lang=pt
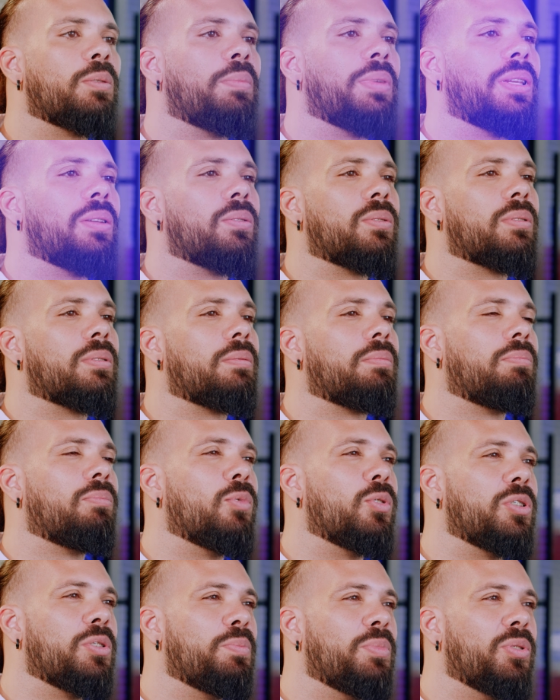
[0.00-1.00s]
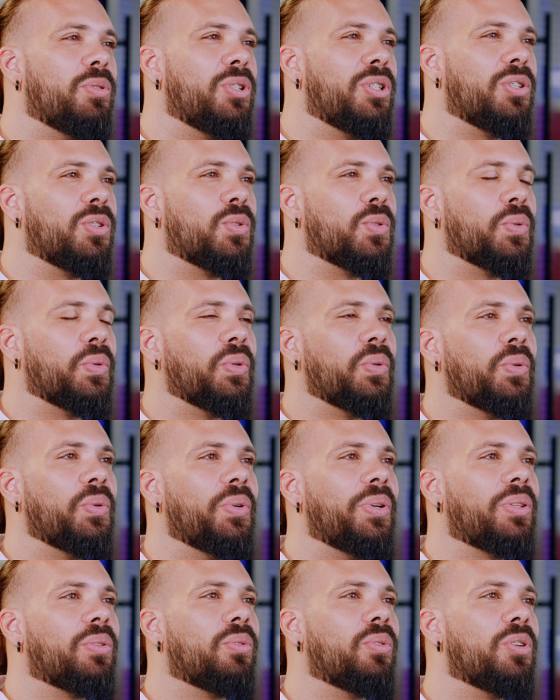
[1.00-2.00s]
menos
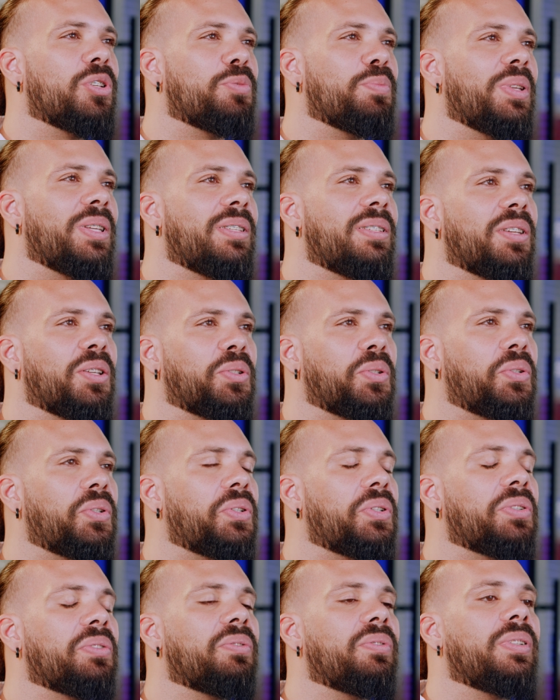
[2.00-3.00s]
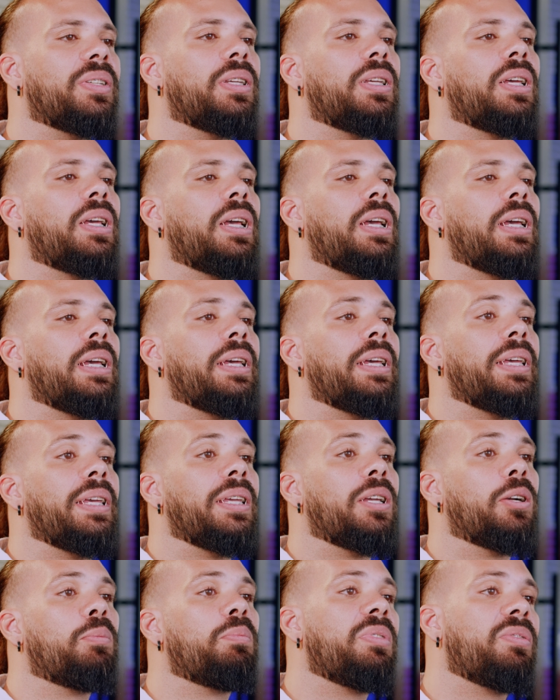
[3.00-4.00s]
2018, 2019,
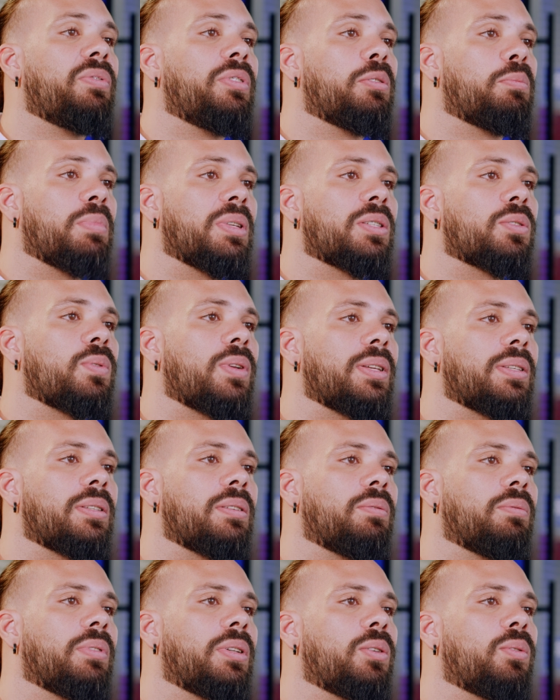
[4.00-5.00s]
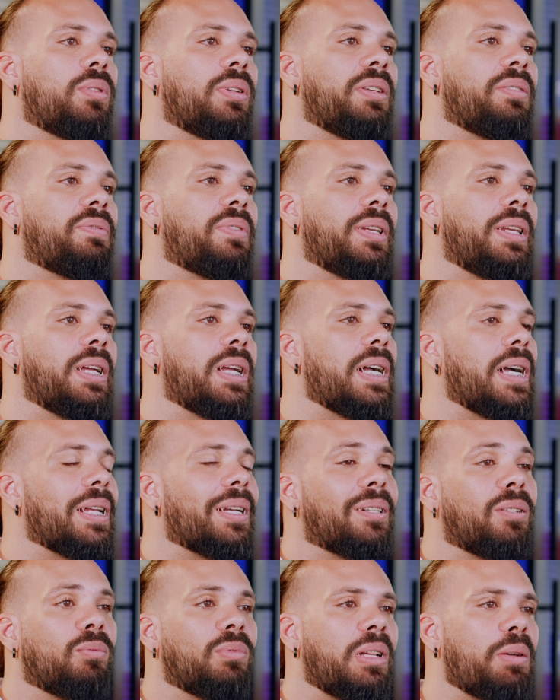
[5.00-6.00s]
eu me vi numa situação que eu olhei e falei, cara,
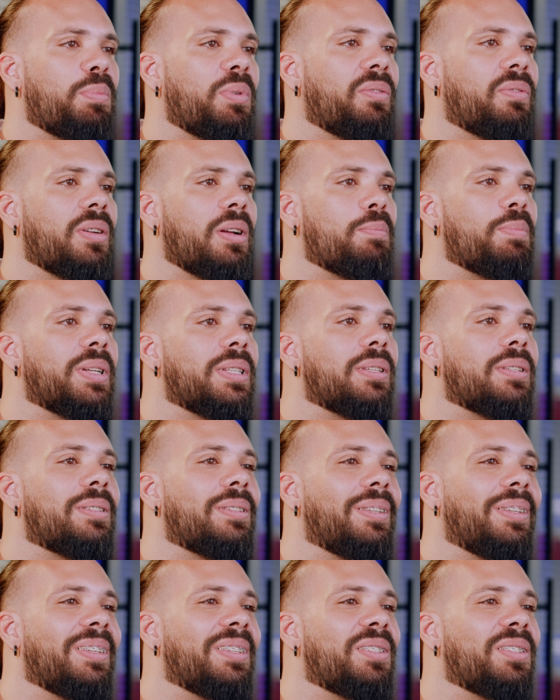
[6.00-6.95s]
não dá para ficar mais assim.